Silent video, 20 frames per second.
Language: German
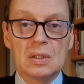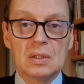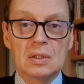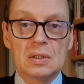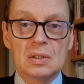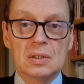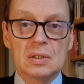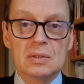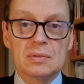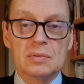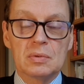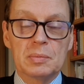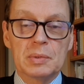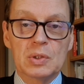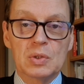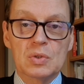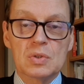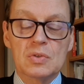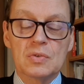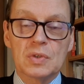äh, wo man
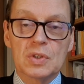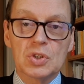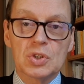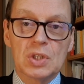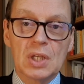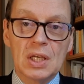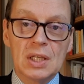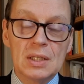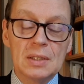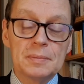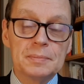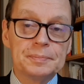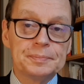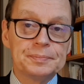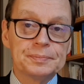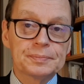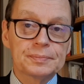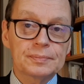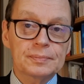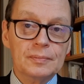uns versteht.
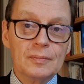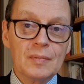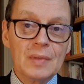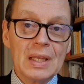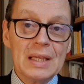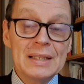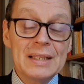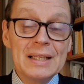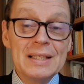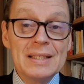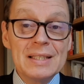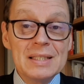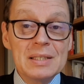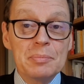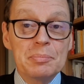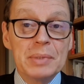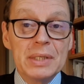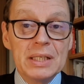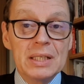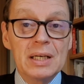Denn diese
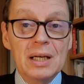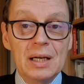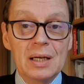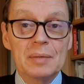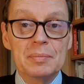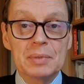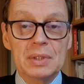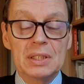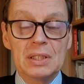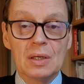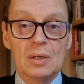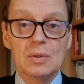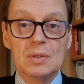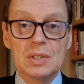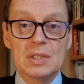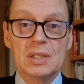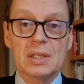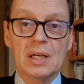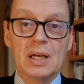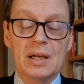Bilder haben genau
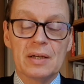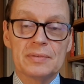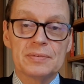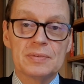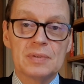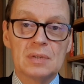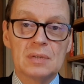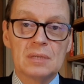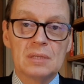diese Kraft.